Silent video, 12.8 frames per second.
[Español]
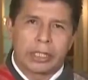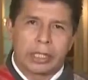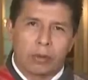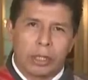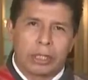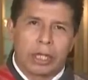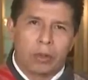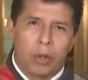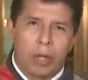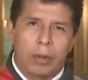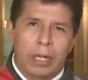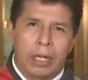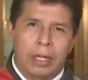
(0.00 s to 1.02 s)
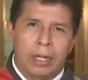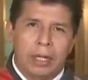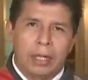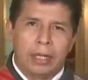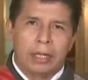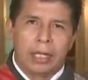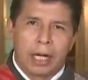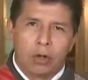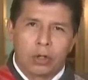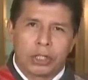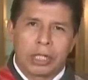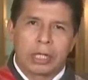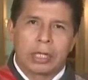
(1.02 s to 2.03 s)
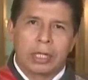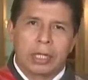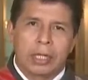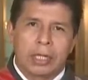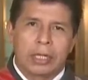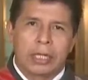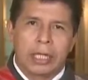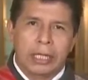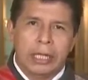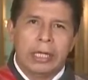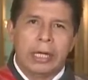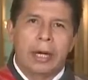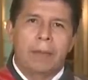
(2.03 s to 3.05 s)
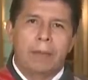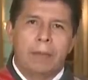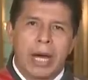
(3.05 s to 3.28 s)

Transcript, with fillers: También se expresó sobre el gobierno de Pedro Castillo.